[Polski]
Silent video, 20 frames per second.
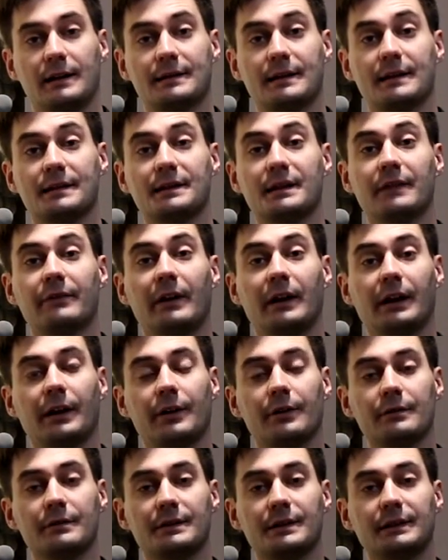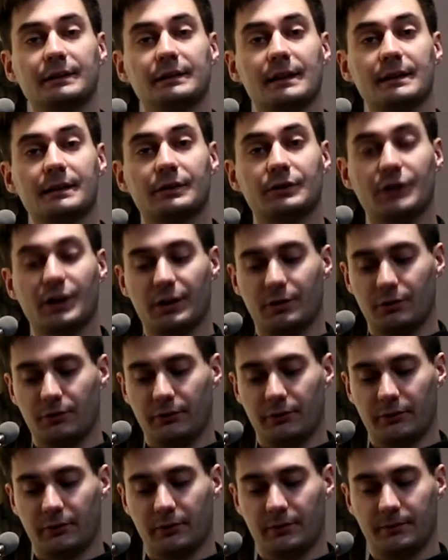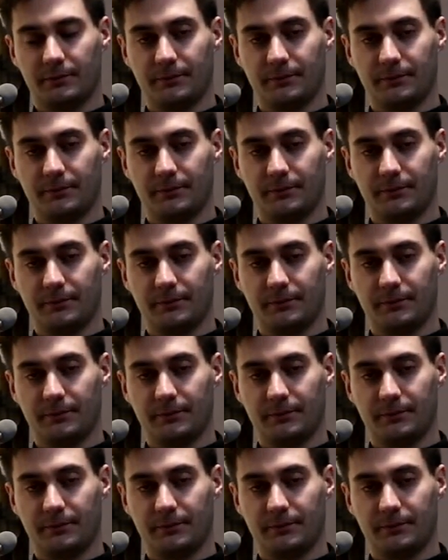ze zniewalających nas grzechów.